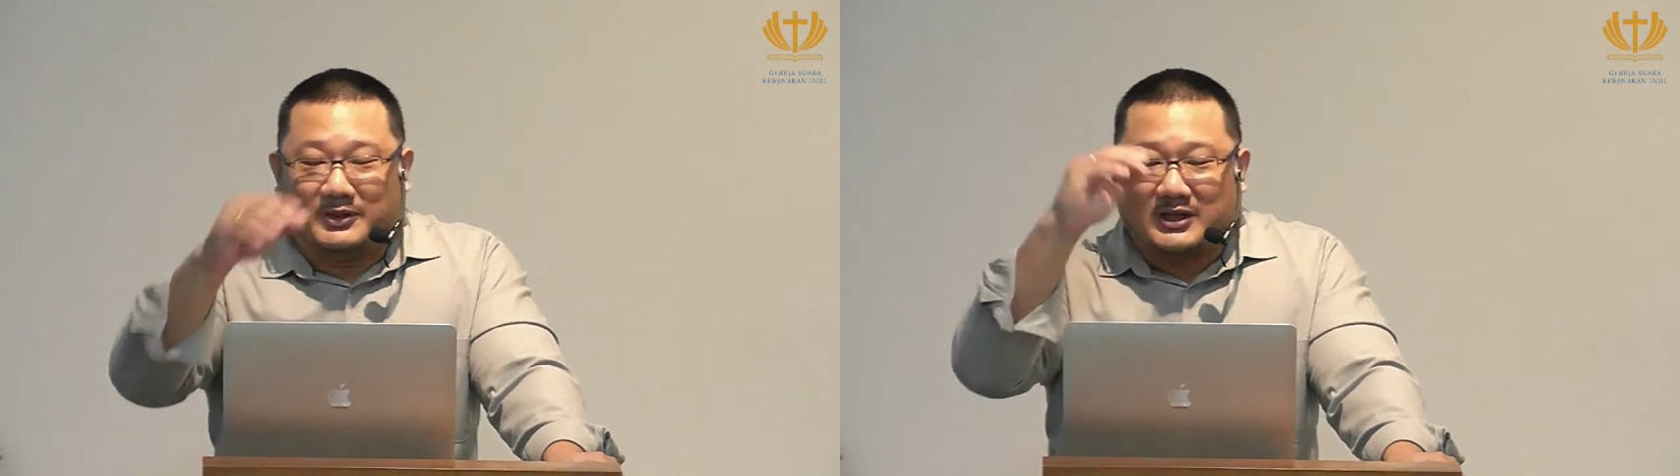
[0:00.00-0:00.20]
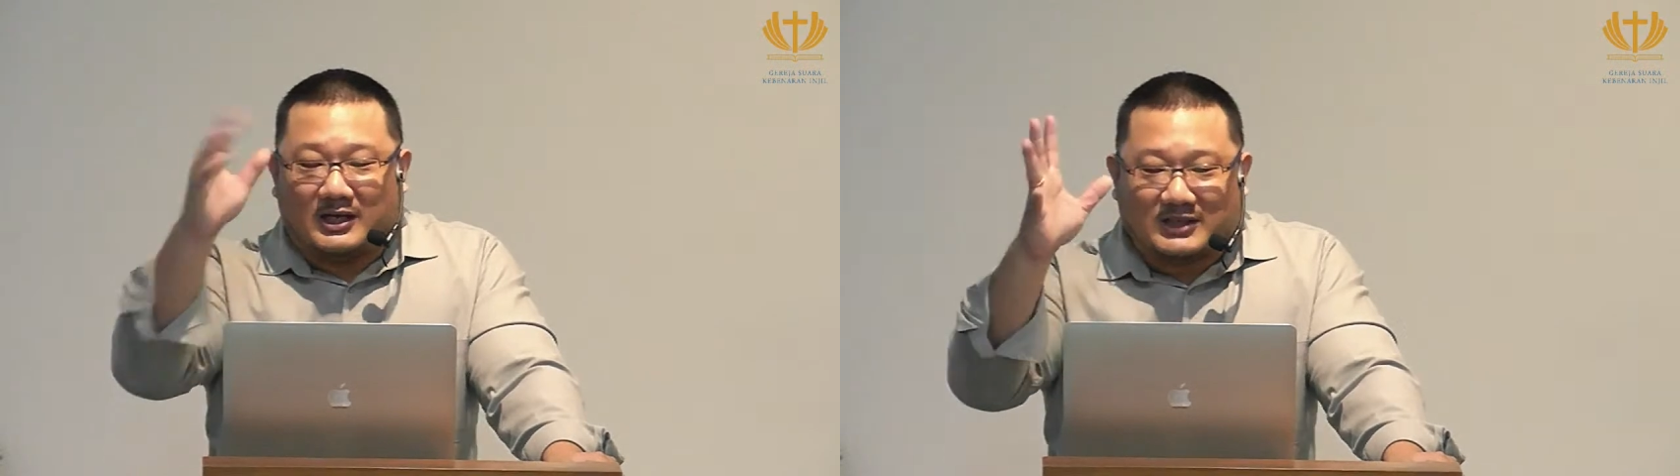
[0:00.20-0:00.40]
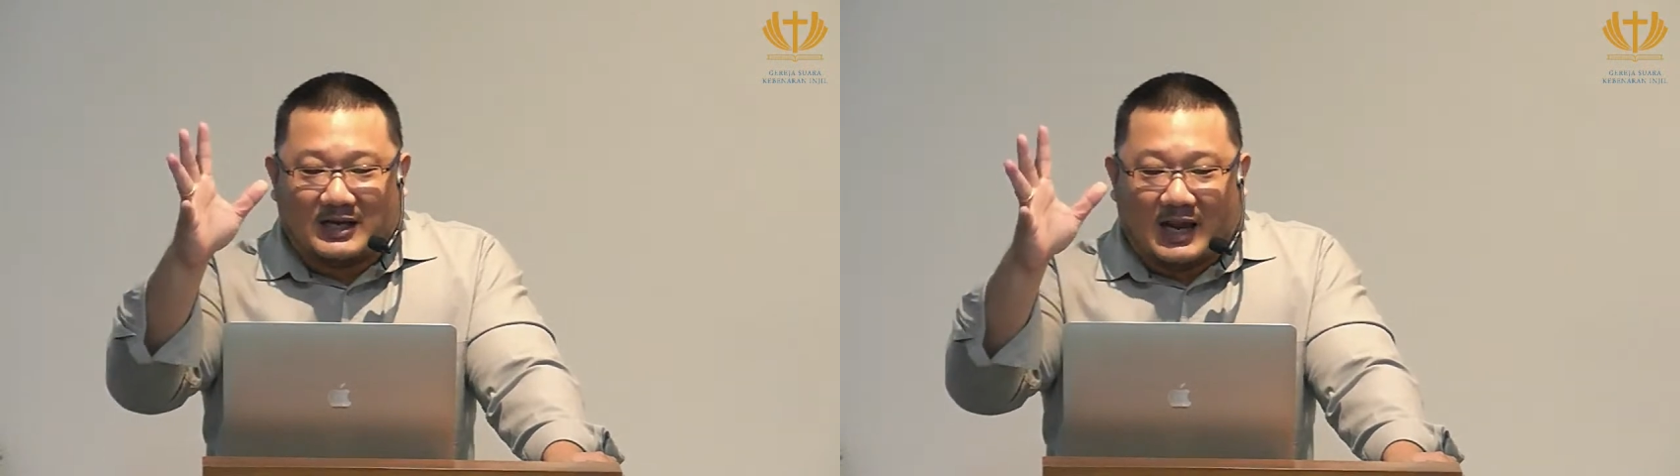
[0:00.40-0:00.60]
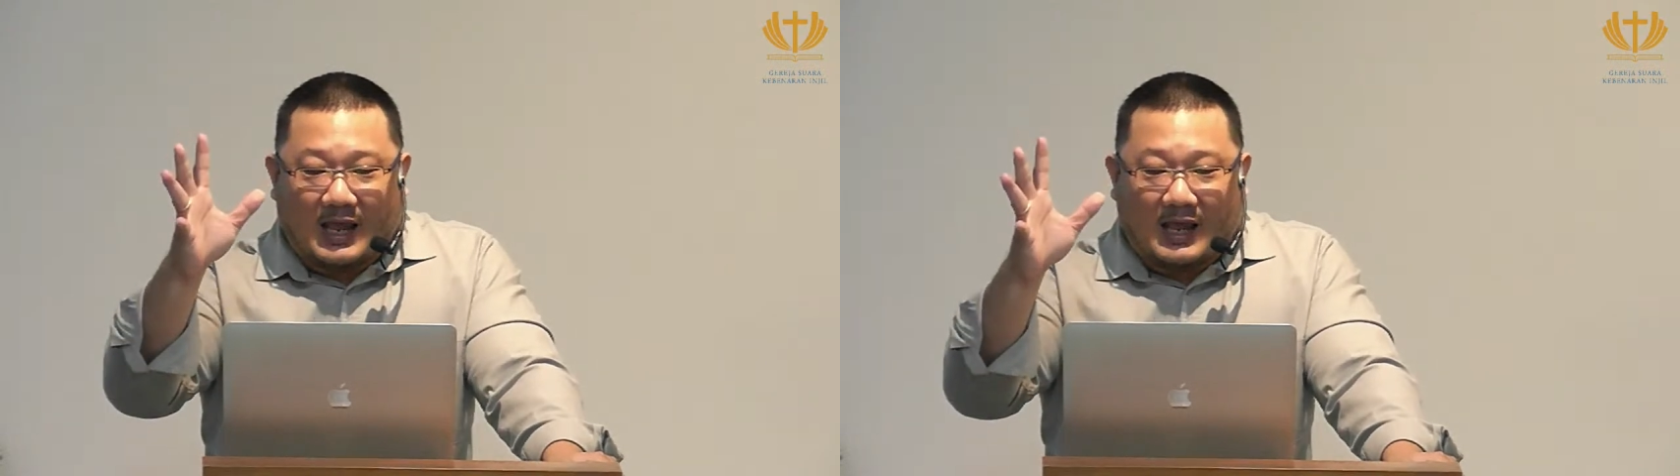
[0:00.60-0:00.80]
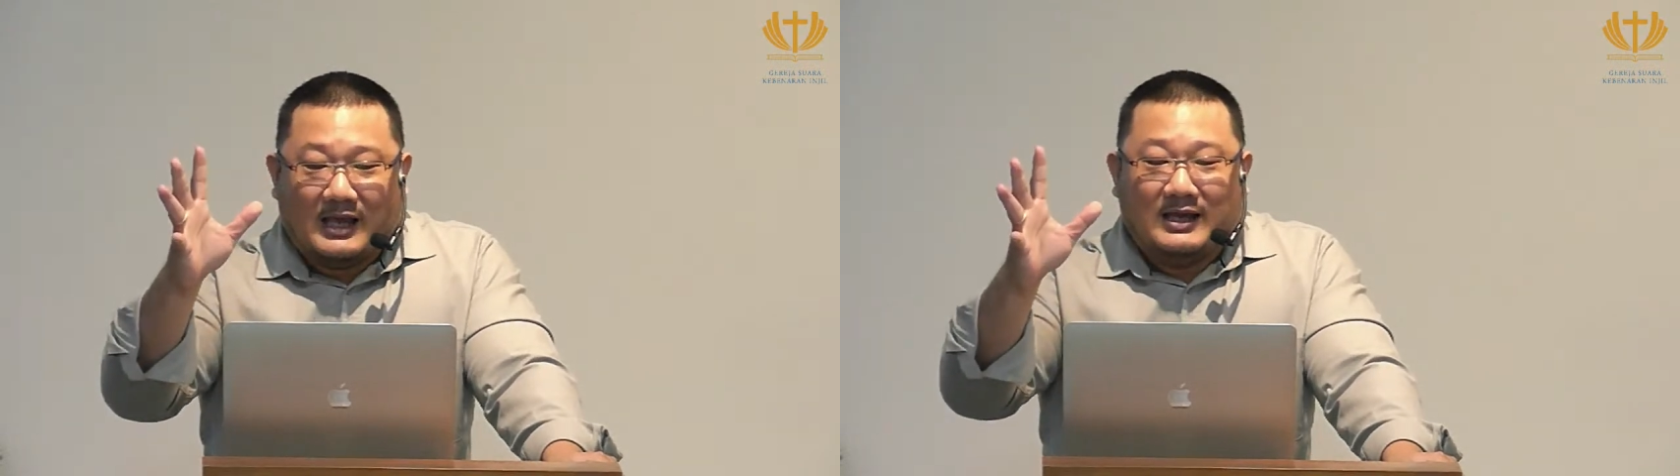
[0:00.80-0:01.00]

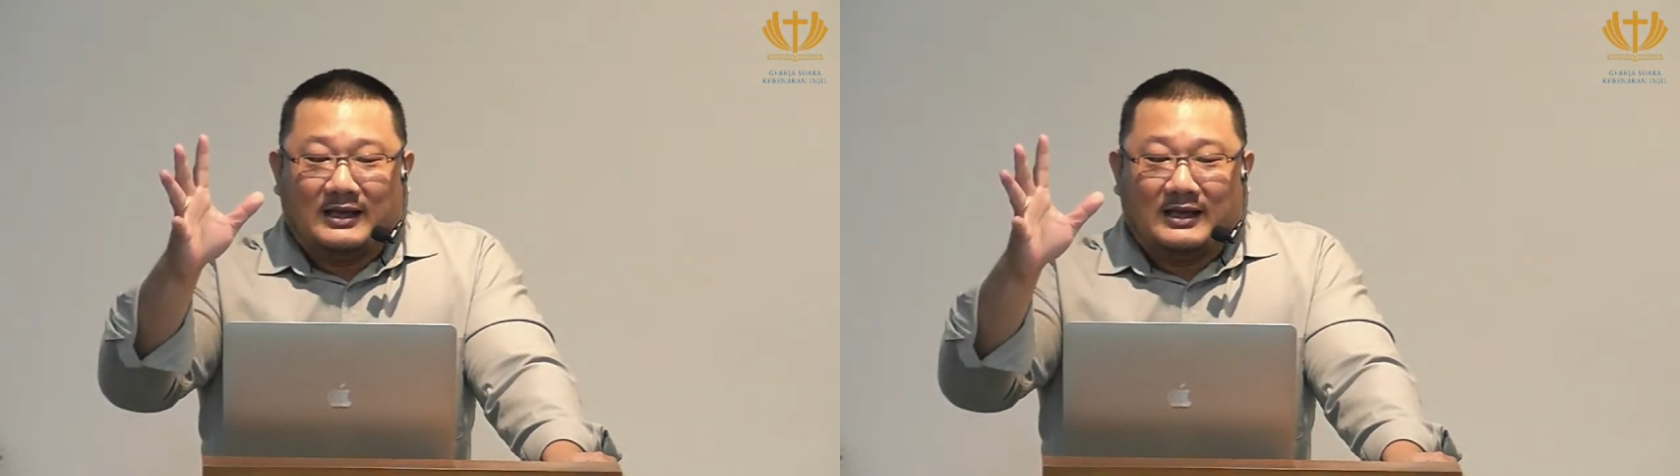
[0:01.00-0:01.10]
bijaksana.